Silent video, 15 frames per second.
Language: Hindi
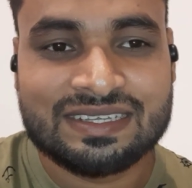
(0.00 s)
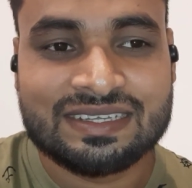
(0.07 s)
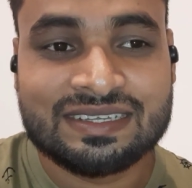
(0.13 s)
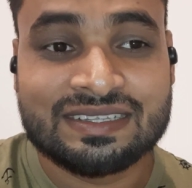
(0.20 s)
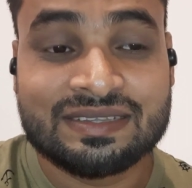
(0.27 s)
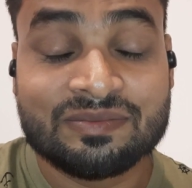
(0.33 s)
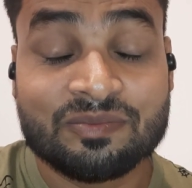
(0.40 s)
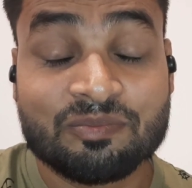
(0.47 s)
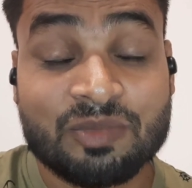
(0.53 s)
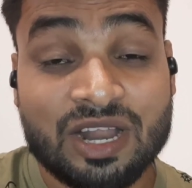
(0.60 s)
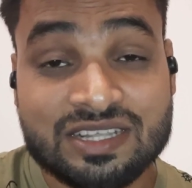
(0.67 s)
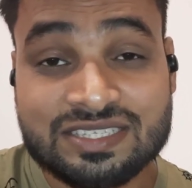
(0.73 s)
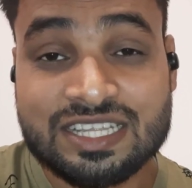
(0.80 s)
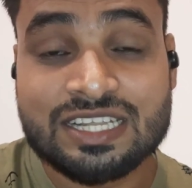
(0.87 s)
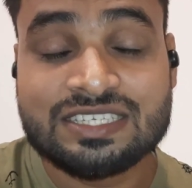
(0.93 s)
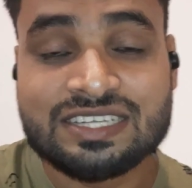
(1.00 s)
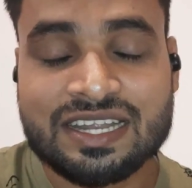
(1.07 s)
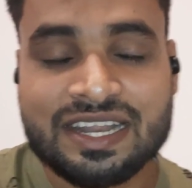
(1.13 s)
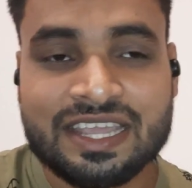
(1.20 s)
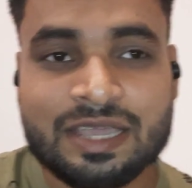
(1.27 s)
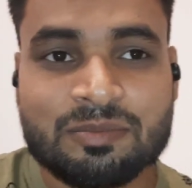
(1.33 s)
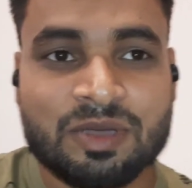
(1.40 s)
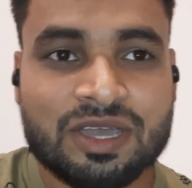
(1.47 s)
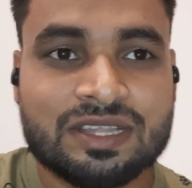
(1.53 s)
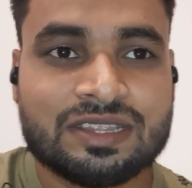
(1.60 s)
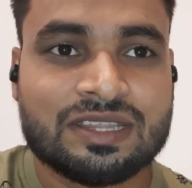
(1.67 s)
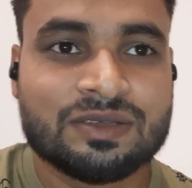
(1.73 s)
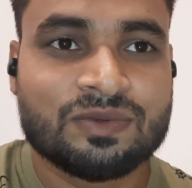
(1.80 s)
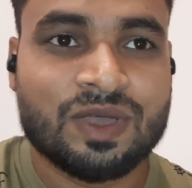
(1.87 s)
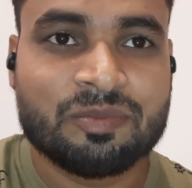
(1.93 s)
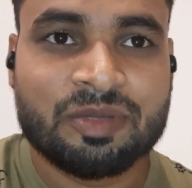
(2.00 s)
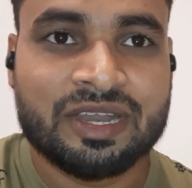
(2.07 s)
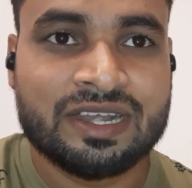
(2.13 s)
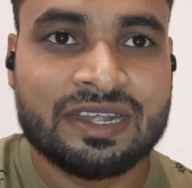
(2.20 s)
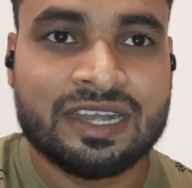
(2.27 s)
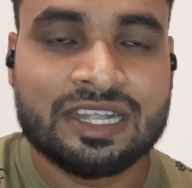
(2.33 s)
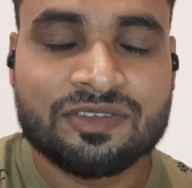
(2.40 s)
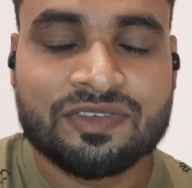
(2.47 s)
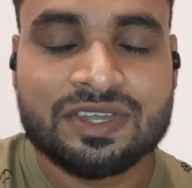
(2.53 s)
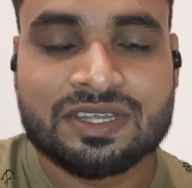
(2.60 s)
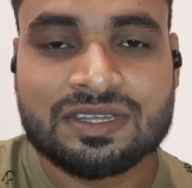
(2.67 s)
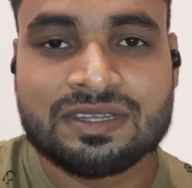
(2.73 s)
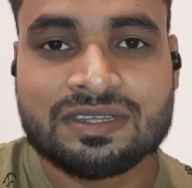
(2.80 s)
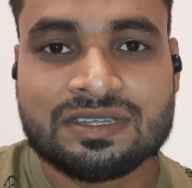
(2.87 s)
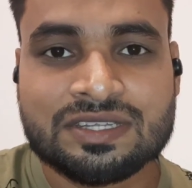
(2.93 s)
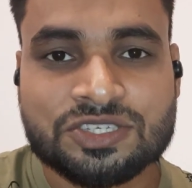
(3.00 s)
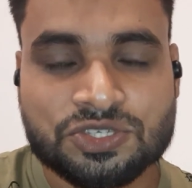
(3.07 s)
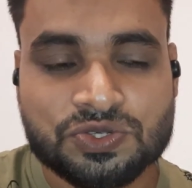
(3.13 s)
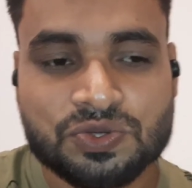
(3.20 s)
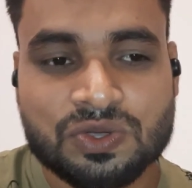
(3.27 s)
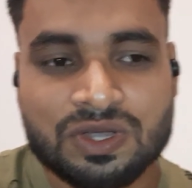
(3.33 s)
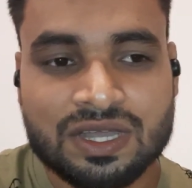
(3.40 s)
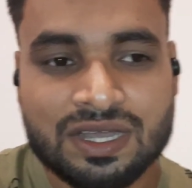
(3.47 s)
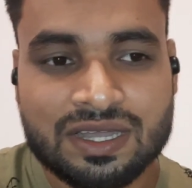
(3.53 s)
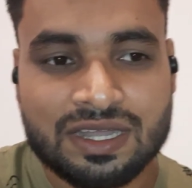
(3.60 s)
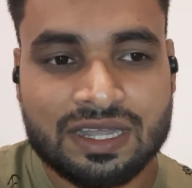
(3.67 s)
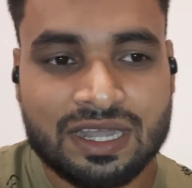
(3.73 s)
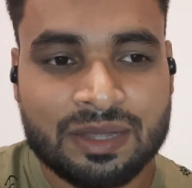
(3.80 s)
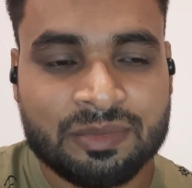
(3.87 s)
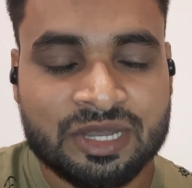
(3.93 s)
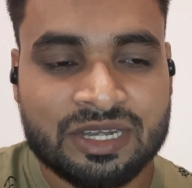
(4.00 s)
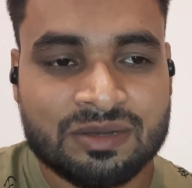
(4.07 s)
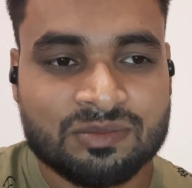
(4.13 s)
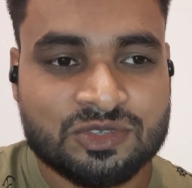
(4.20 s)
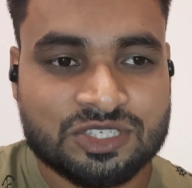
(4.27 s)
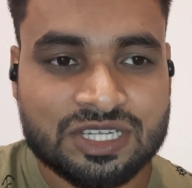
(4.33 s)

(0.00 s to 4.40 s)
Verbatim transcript: ब्राज़ील जाने के बाद वहाँ पे नेटवर्क इशू होगा आई I मीन mean,